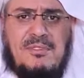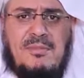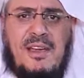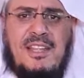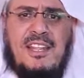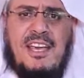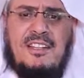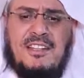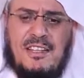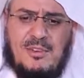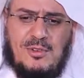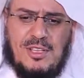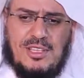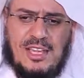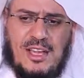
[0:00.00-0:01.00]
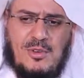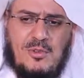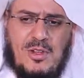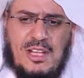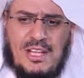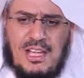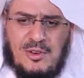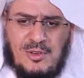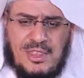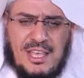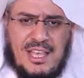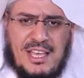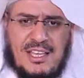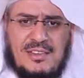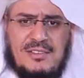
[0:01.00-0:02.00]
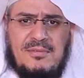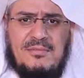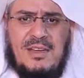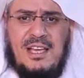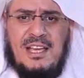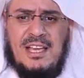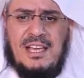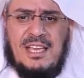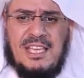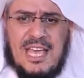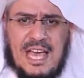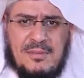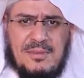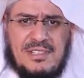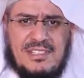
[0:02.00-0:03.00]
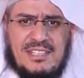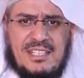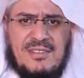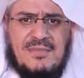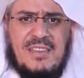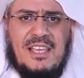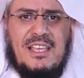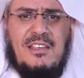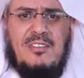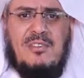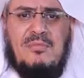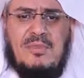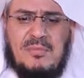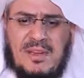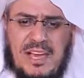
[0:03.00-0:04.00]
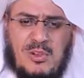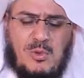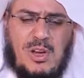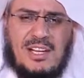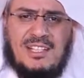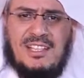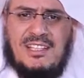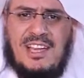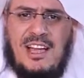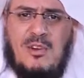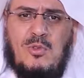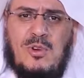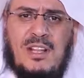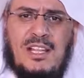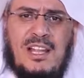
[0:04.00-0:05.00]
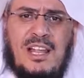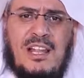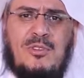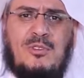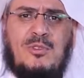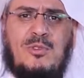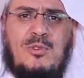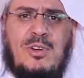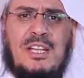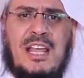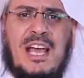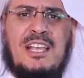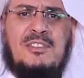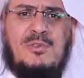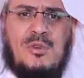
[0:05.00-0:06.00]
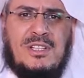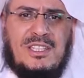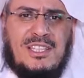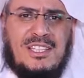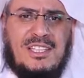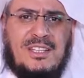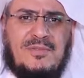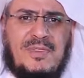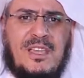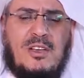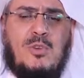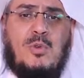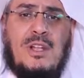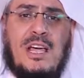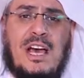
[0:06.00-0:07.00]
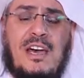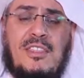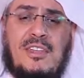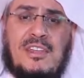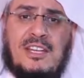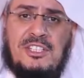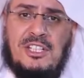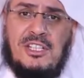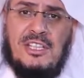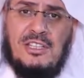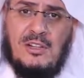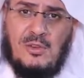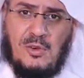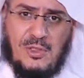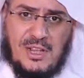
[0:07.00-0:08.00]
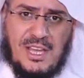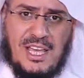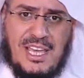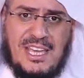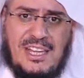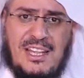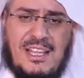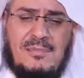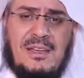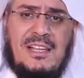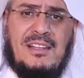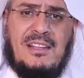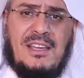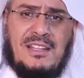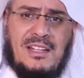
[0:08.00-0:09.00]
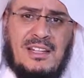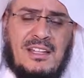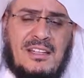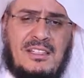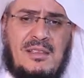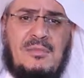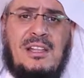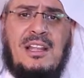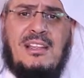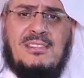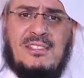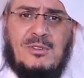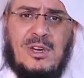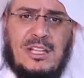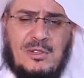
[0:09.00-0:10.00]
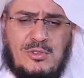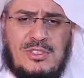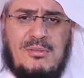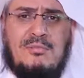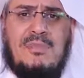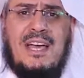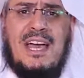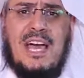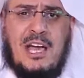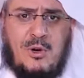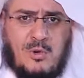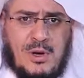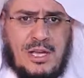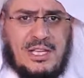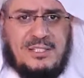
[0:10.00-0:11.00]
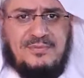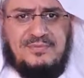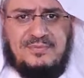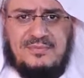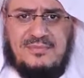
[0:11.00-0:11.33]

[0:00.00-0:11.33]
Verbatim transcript: بمعنى انه يتحول الى غثاء مع يابس ثم مع الوقت يتحول الى لونه الى اسود والاخضر الشديد الخضره الى ميله التي تميل الى السواد يسمى احواء